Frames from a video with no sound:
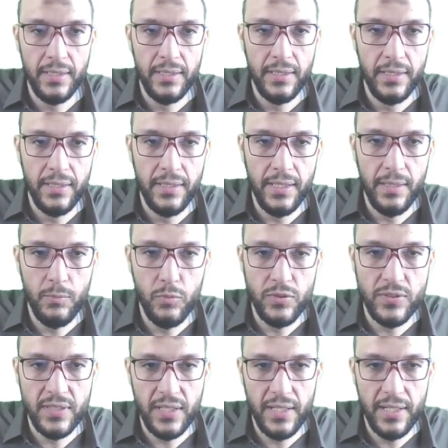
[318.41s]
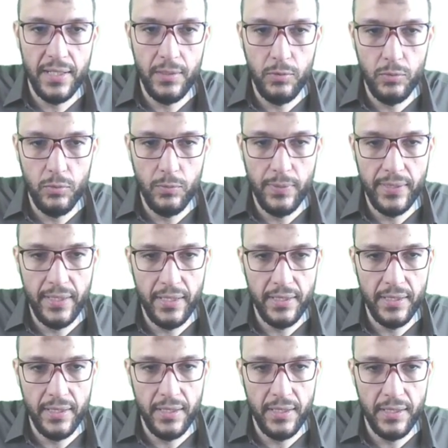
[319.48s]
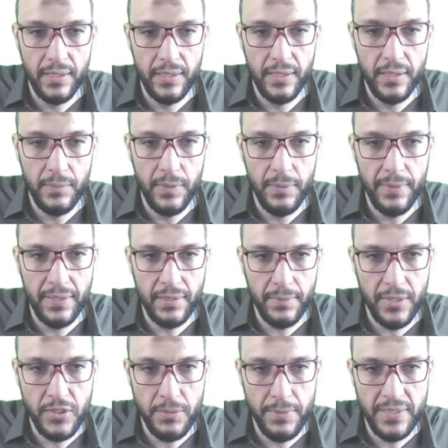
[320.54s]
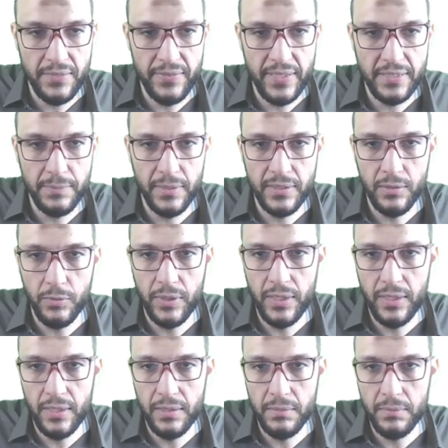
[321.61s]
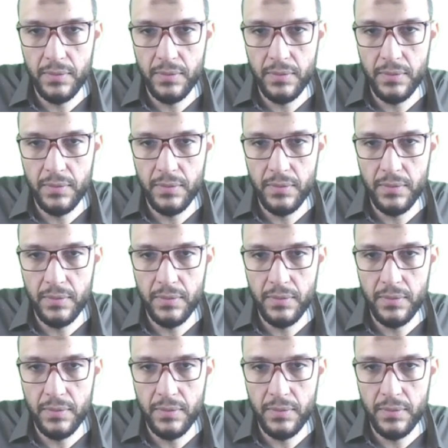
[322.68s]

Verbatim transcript: النيم والسالري وبدا ايه طبعا عشان بس في اسماء طويله